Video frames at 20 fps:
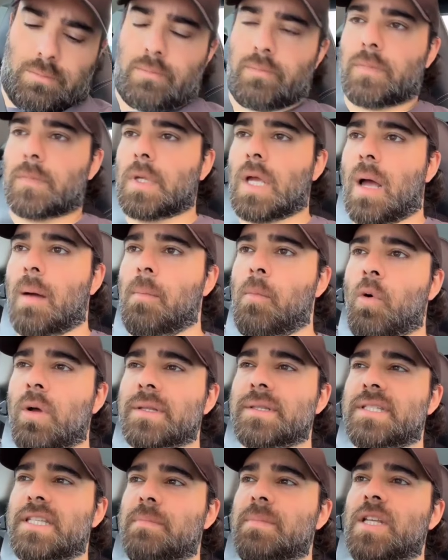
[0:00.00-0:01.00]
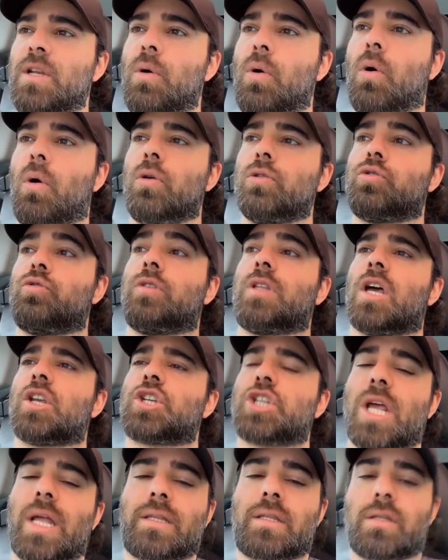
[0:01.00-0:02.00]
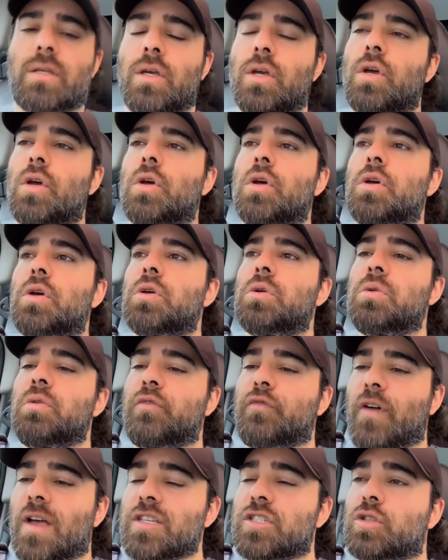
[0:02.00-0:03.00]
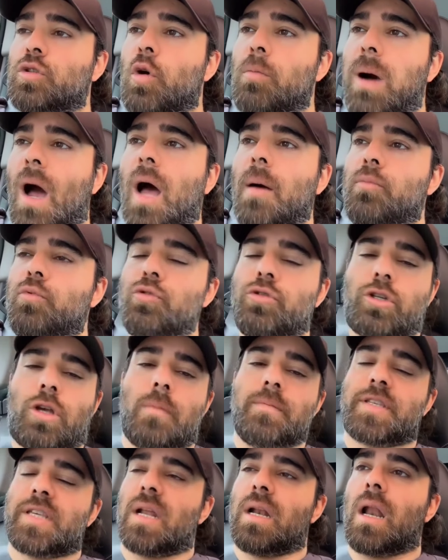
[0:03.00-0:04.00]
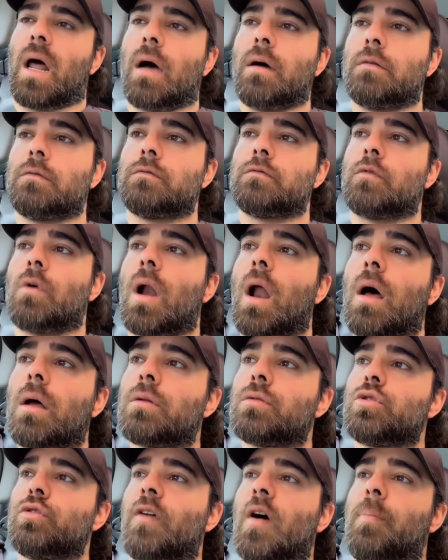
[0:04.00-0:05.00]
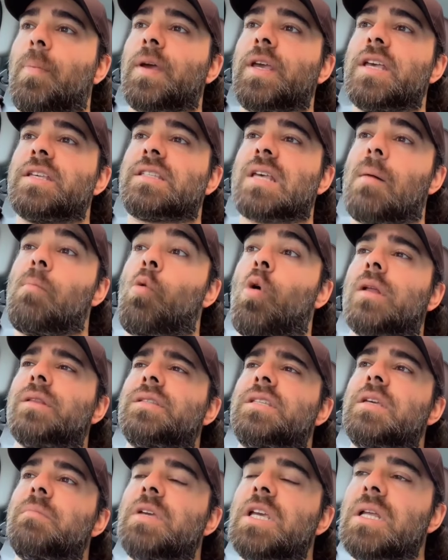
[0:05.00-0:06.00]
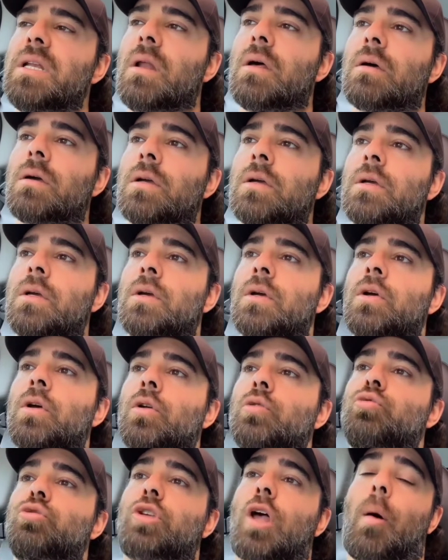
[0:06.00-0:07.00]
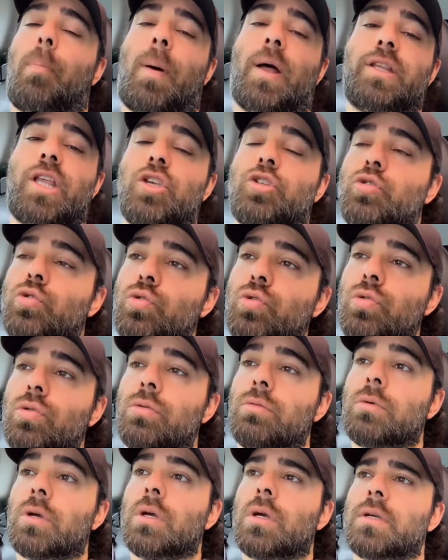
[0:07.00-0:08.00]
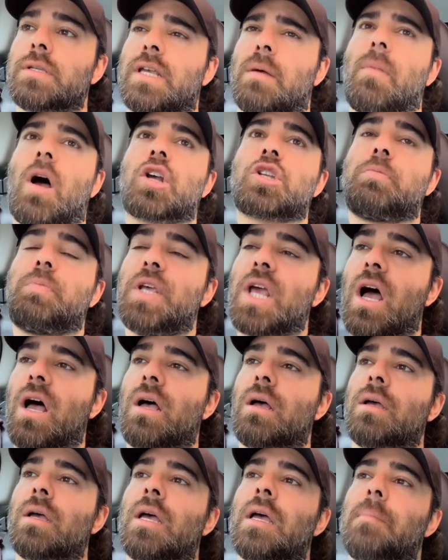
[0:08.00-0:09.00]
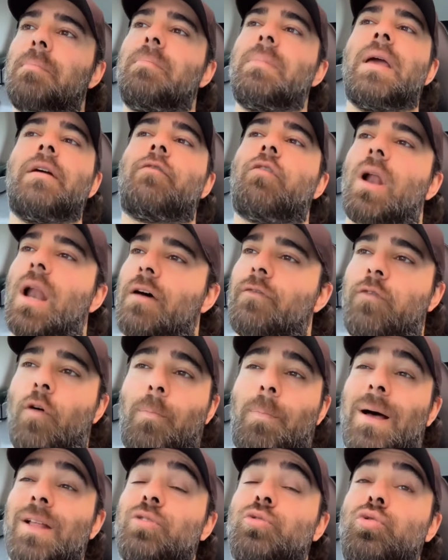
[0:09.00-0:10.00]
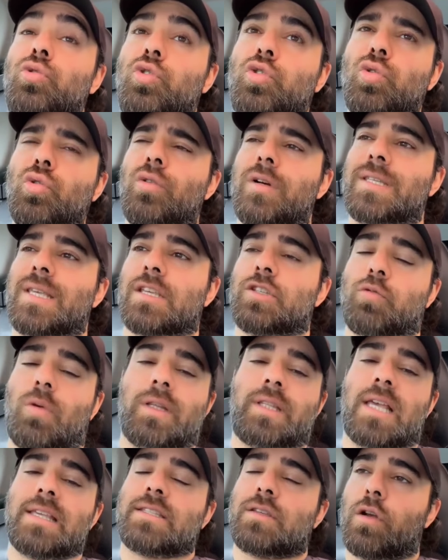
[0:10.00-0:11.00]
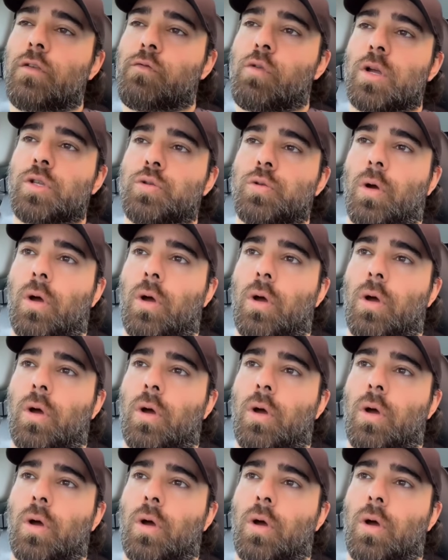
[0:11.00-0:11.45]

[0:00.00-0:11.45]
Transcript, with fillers: à moins de 10 000 euros, tu t'achètes une phase 2 Brabus comme celle-là. Voilà, tu vas payer ça moins de 10 000, tu ne seras pas déçu, ça marche bien, mais voilà, faut pas du tout que ça soit ta seule voiture.